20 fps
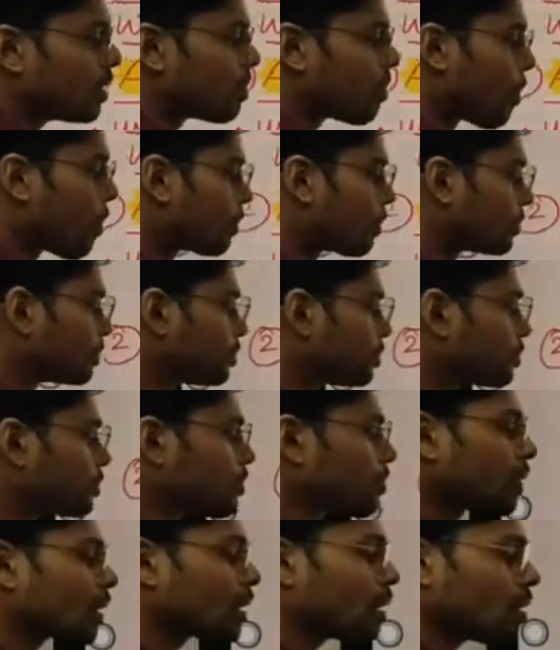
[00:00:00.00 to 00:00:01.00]
डे
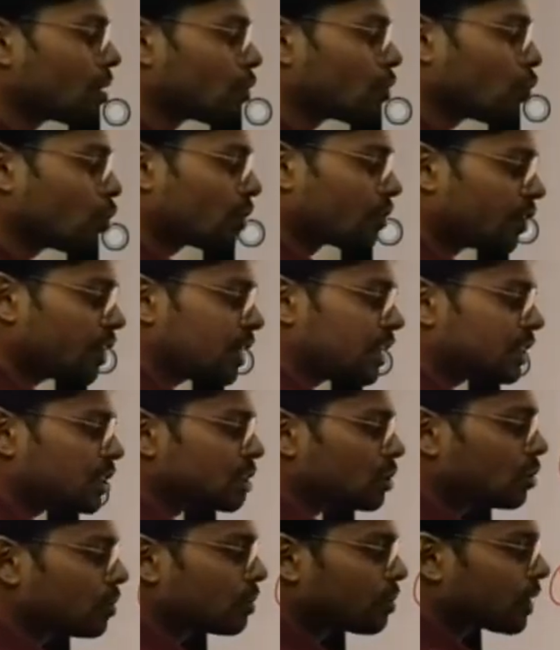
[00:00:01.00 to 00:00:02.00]
और
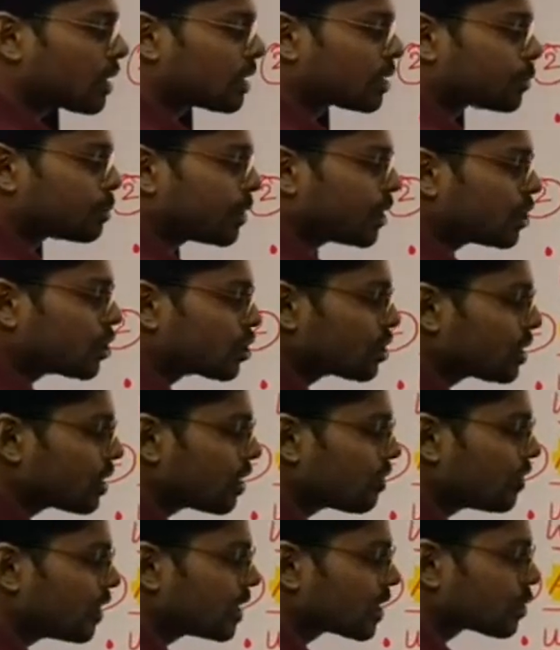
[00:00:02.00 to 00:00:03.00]
वेस्ट रेस्पिरेशन
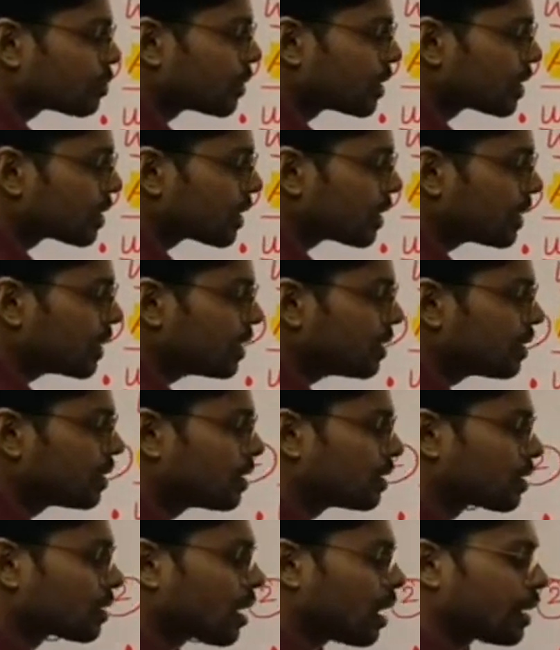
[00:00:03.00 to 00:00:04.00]
का वेस्ट बनता है
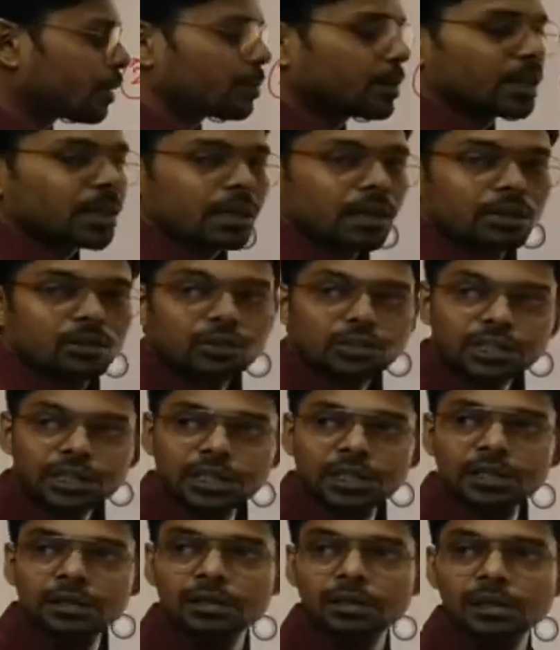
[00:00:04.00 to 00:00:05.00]
कार्बन
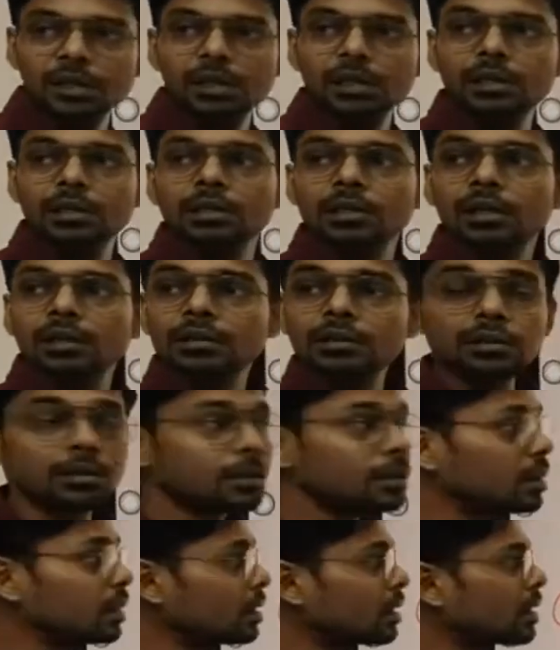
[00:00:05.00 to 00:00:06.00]
डाइऑक्साइड
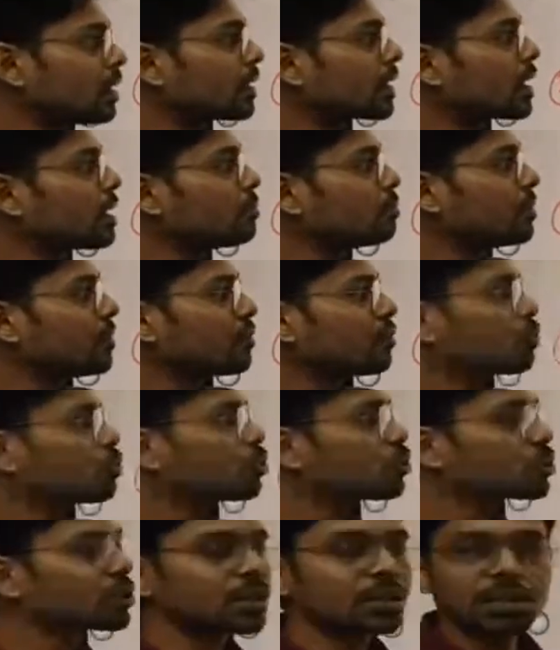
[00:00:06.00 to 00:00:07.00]
दिन के टाइम में
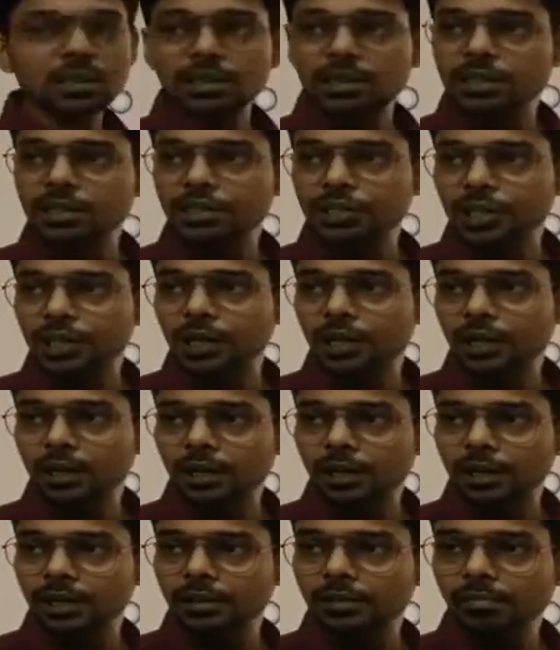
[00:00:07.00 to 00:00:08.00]
फोटोसिंथेसिस चल
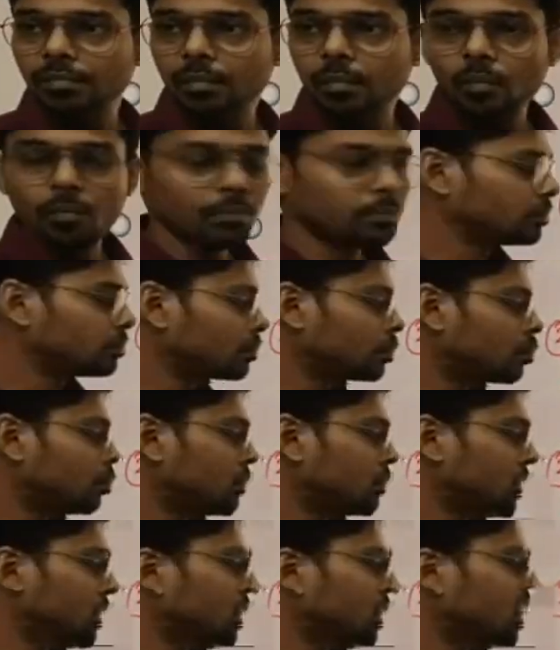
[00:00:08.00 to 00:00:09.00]
रहा है
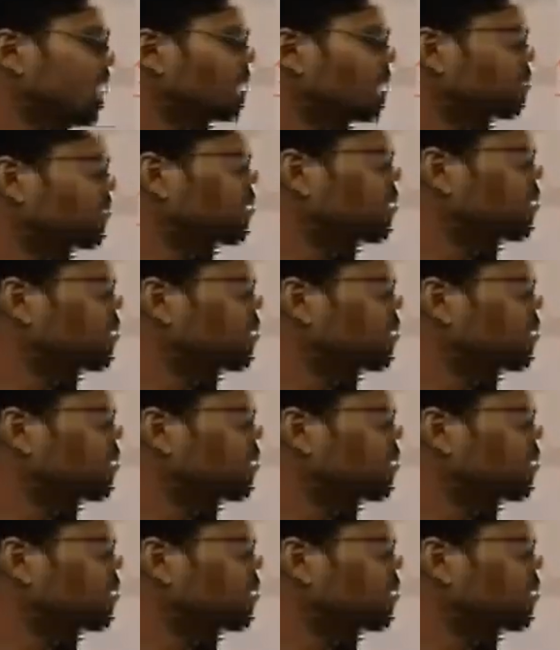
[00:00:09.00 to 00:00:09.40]
तो ये